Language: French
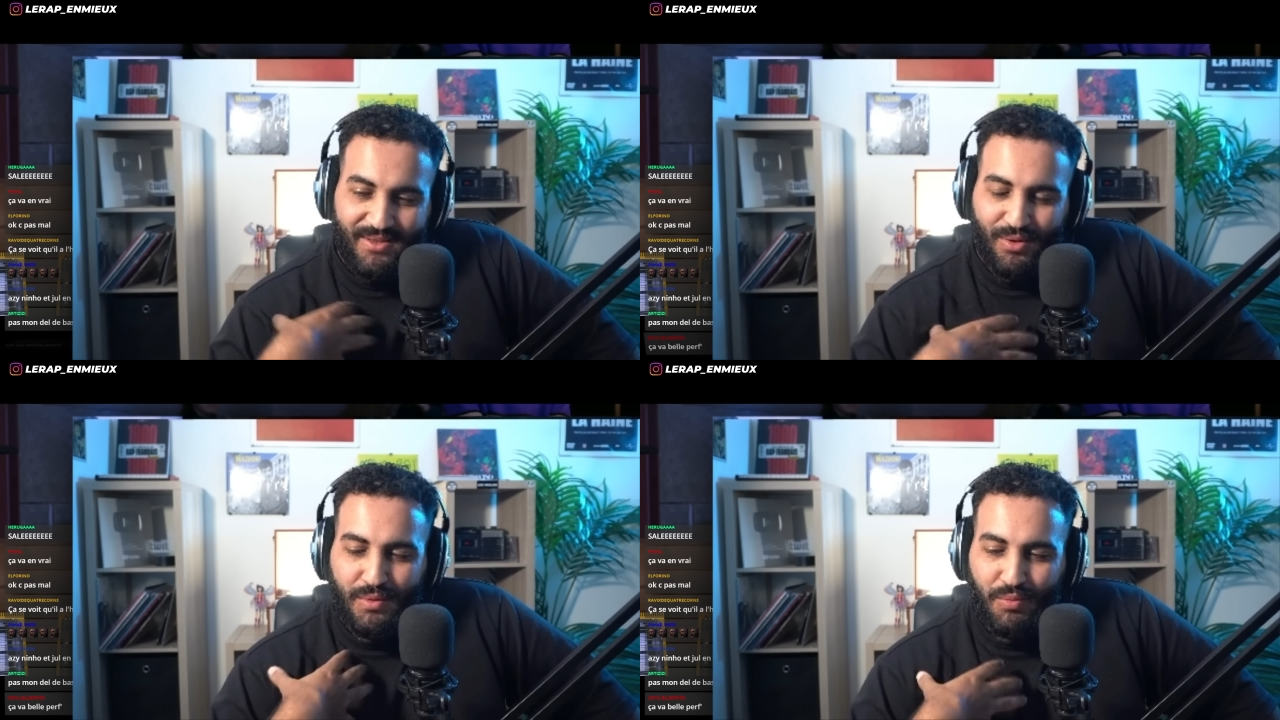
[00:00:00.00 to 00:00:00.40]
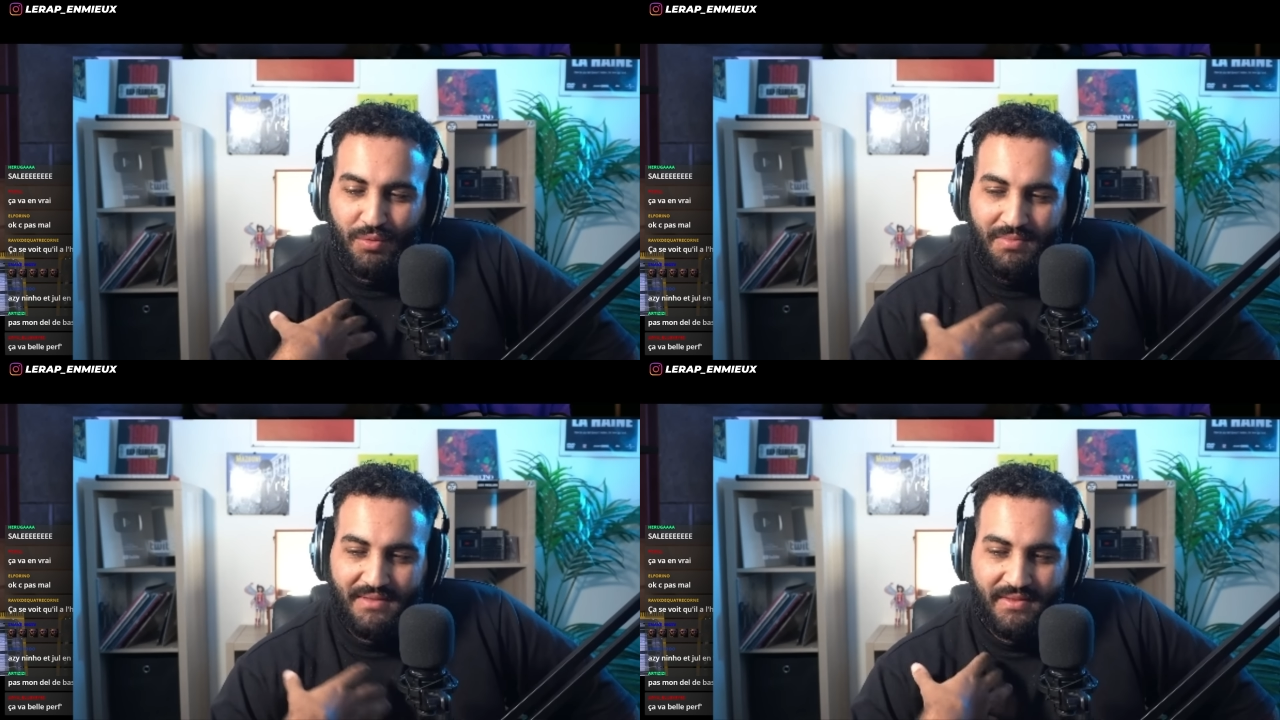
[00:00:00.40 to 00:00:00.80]
énormément
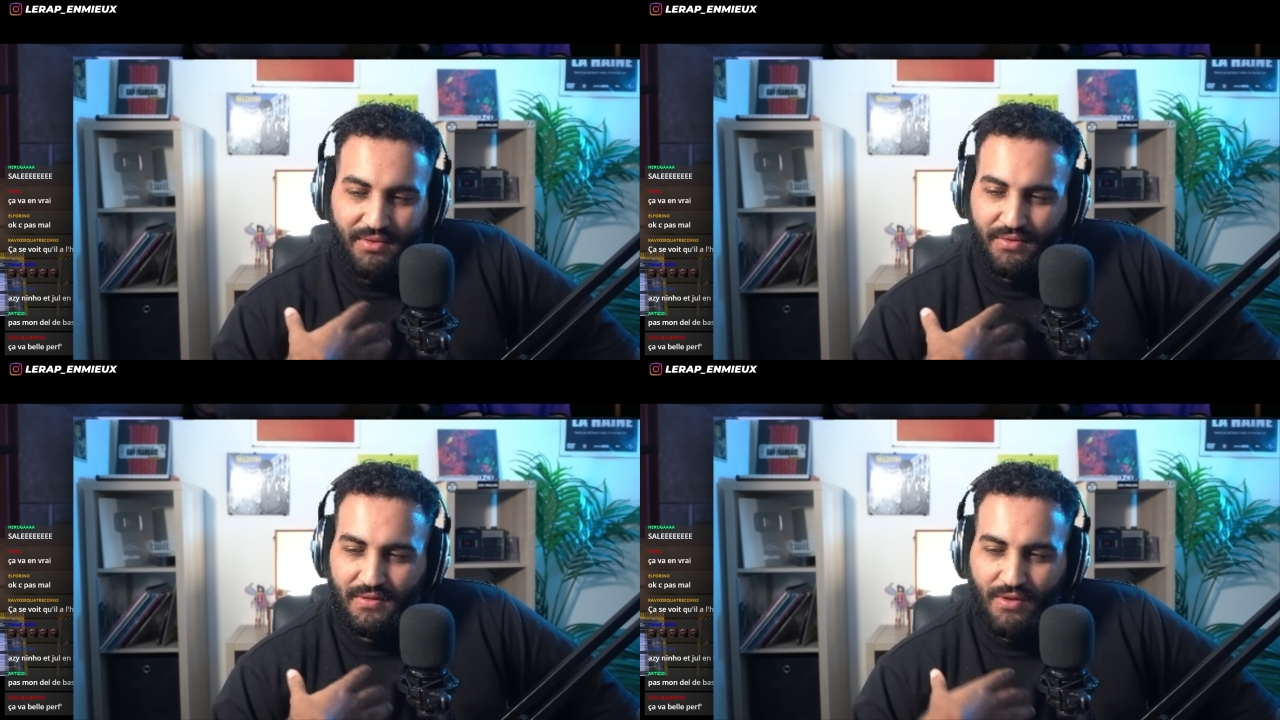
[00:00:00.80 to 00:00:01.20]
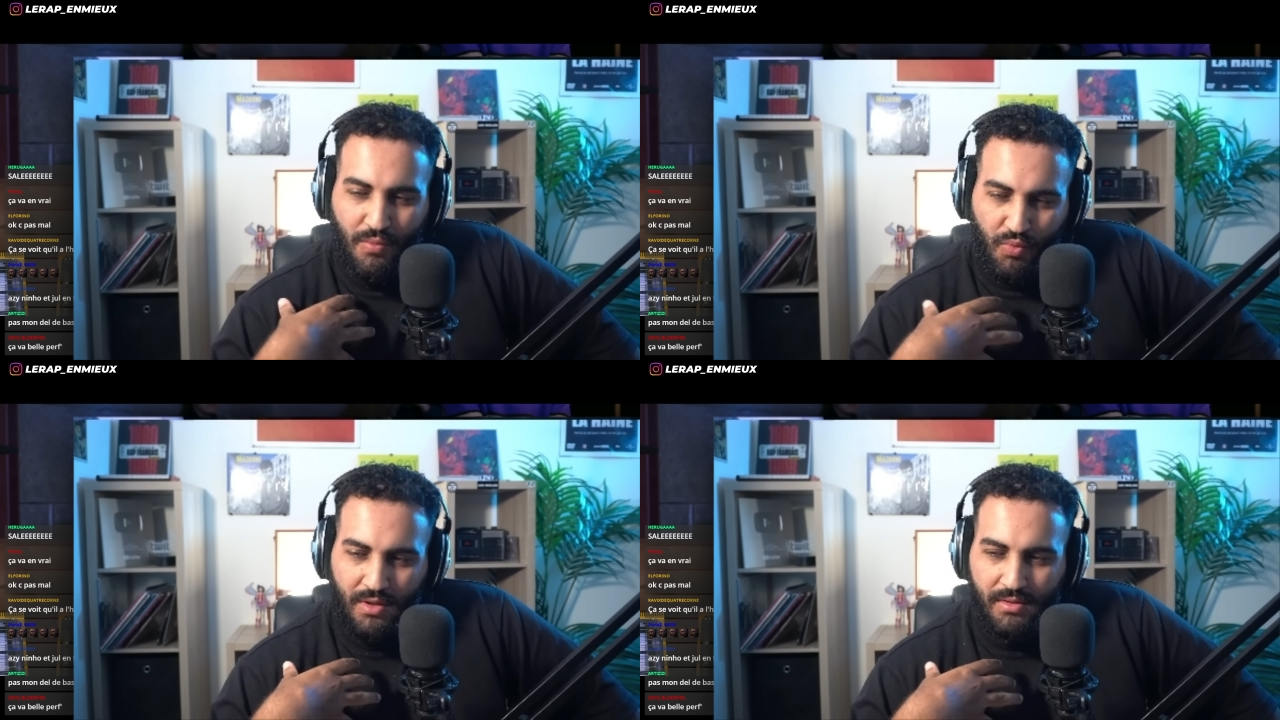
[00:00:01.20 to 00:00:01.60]
de bienveillance
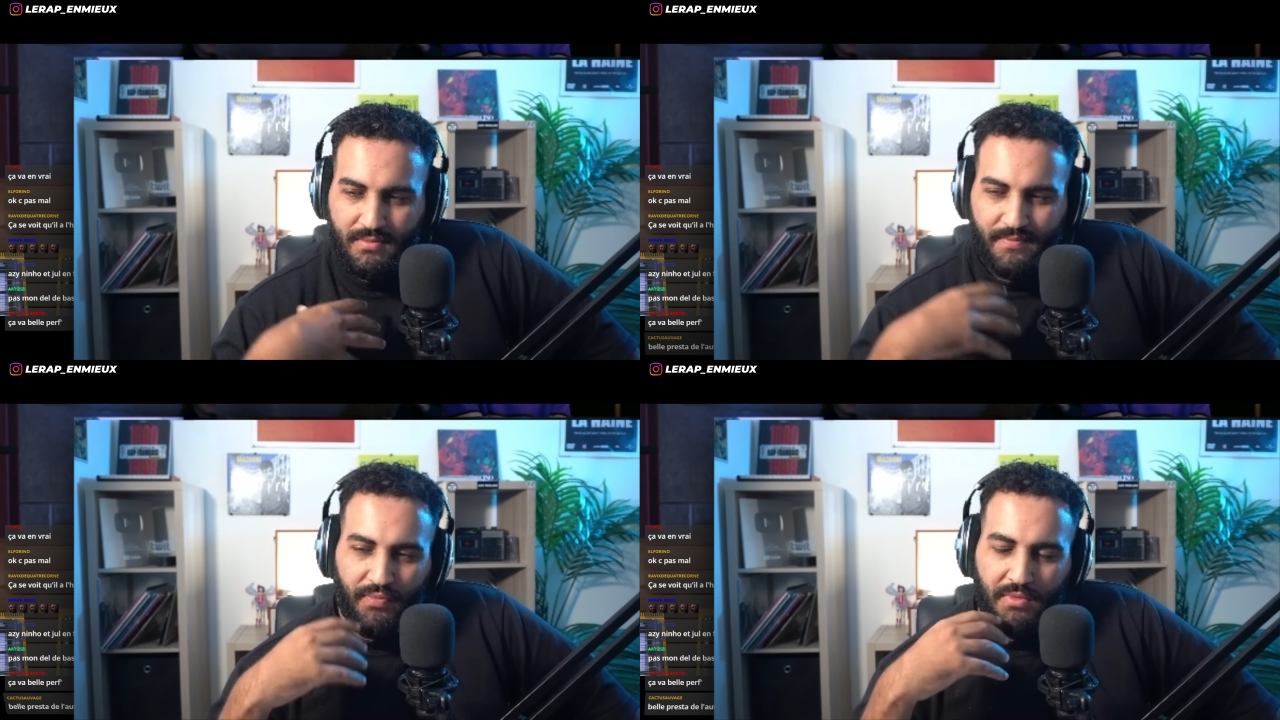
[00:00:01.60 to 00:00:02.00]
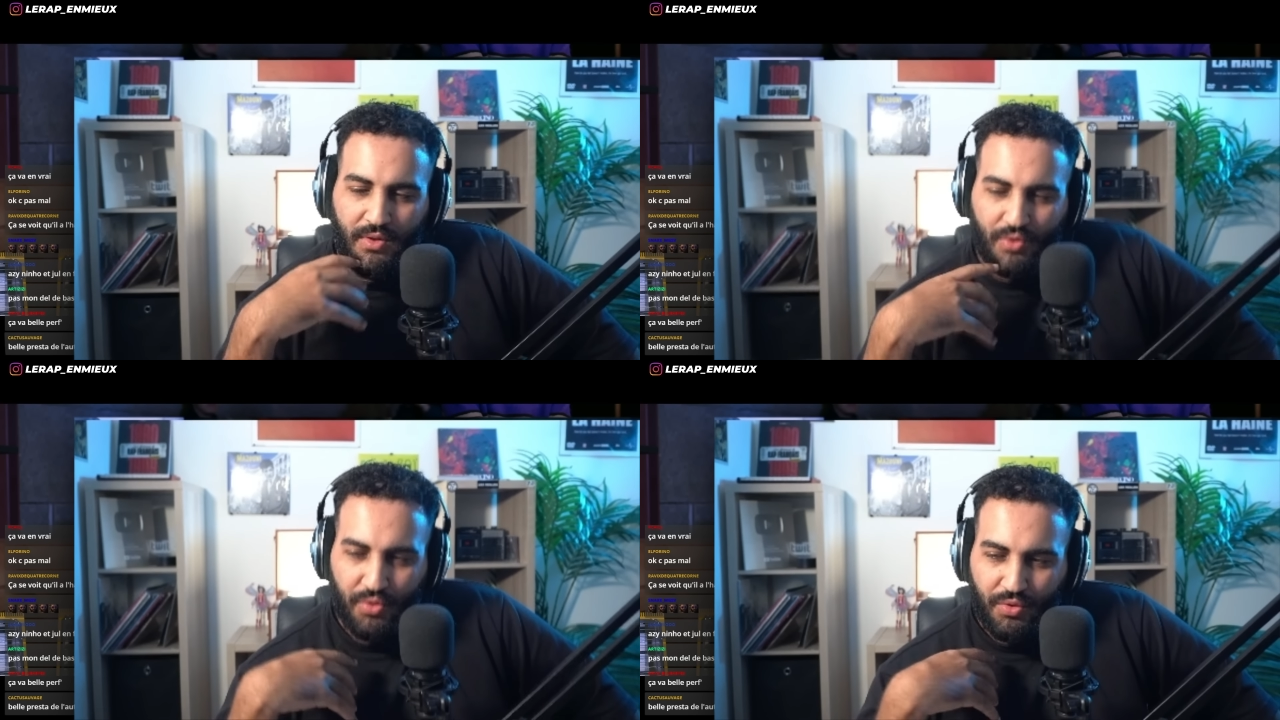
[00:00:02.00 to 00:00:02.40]
en moi
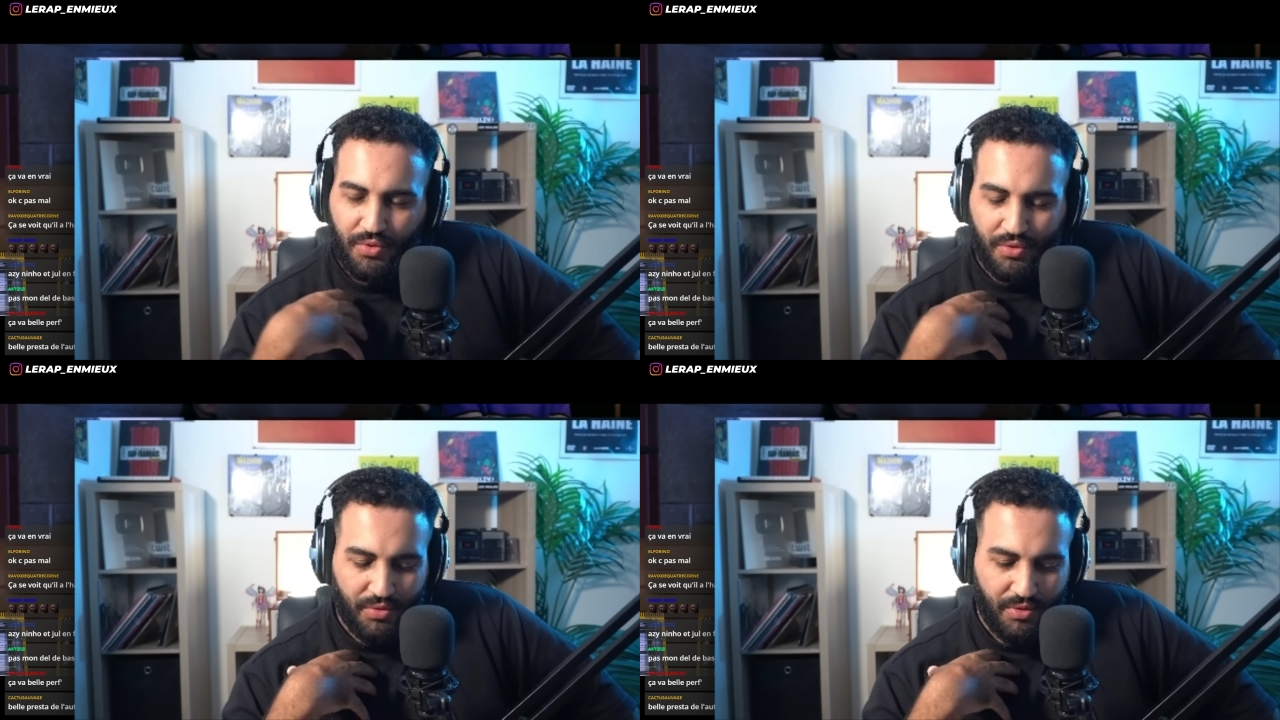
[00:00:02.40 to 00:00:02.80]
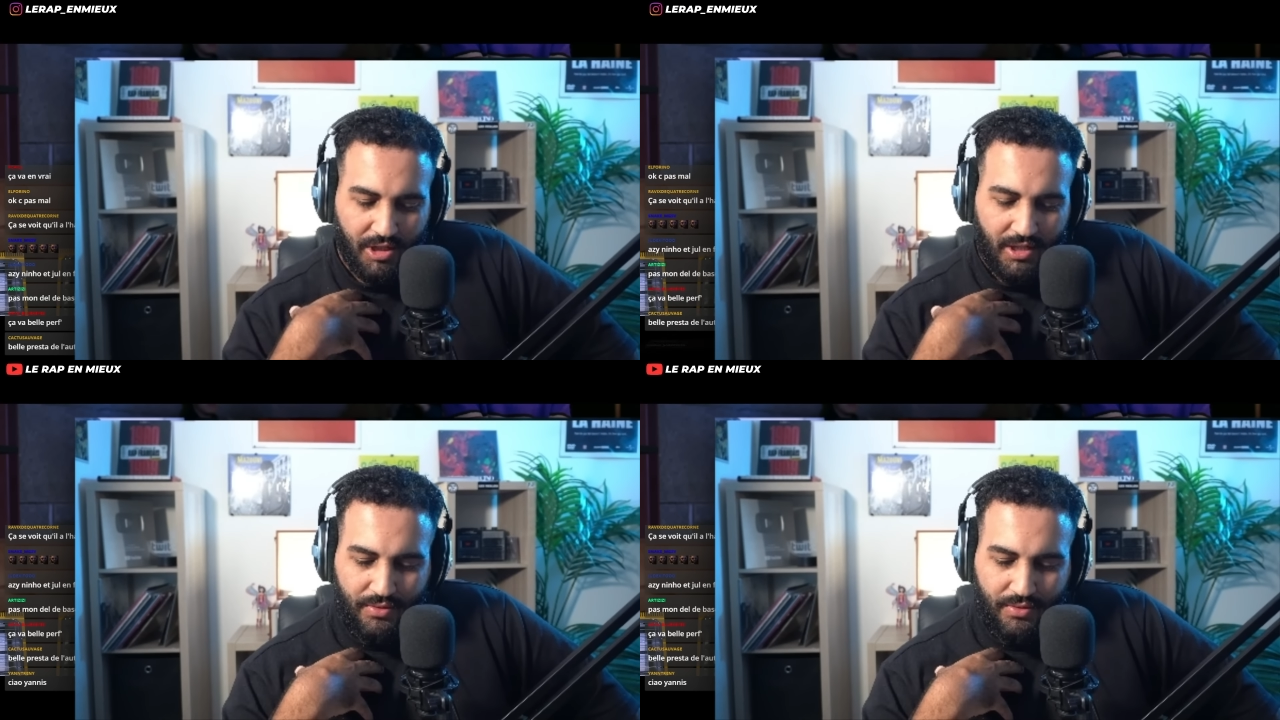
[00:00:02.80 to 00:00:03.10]
que,